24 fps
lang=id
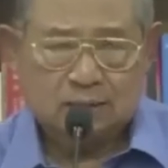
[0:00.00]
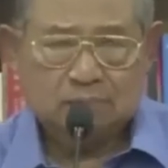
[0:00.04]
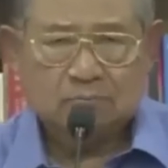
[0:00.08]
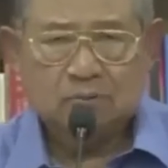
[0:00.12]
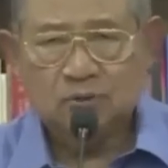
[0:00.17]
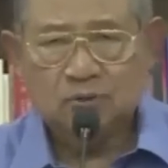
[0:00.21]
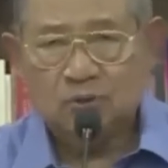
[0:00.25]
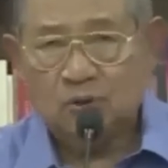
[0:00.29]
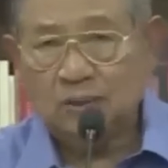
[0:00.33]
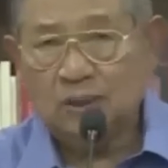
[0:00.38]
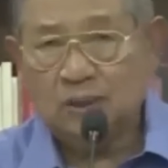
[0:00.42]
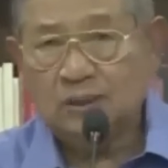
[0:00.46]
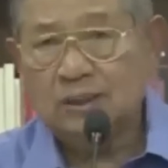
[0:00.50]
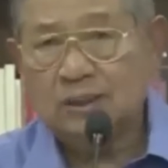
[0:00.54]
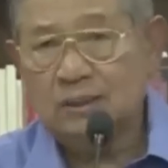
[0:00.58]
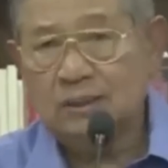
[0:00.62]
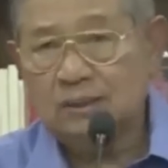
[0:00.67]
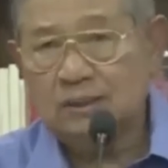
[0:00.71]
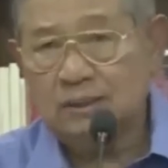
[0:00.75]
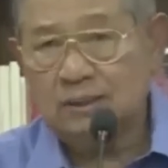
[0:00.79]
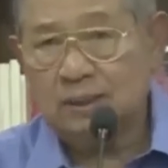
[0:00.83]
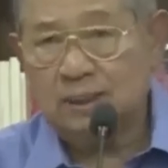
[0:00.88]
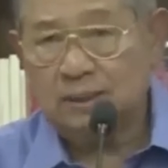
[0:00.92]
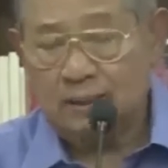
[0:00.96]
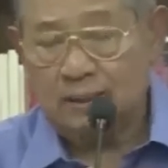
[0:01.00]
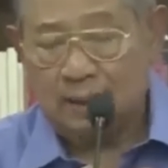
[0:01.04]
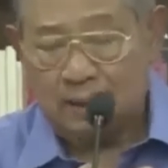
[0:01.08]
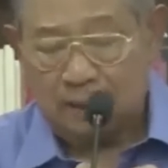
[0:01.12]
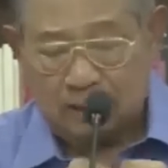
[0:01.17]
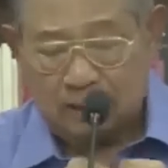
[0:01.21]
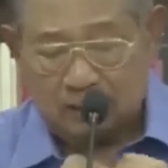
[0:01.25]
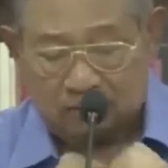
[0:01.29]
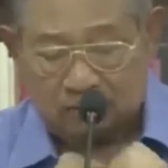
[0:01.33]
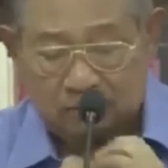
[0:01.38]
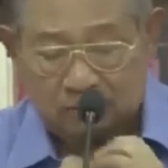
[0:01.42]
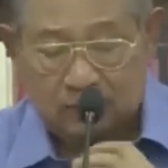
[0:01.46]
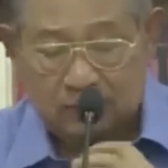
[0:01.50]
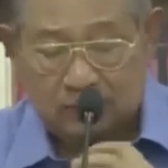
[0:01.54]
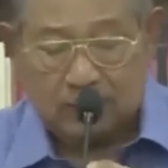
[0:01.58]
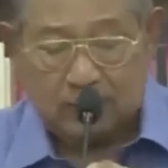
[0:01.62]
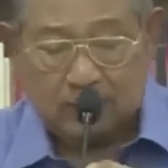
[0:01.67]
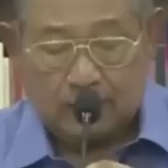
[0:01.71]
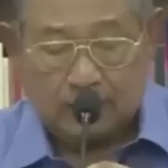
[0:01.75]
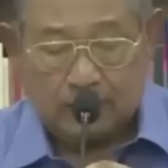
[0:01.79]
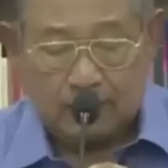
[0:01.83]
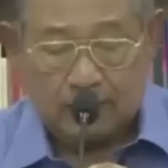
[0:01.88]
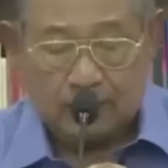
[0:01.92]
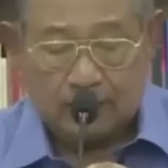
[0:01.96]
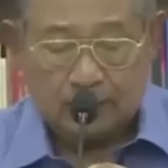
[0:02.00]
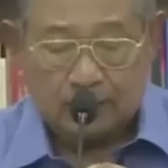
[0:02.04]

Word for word: sebetulnya saya tidak naif ya.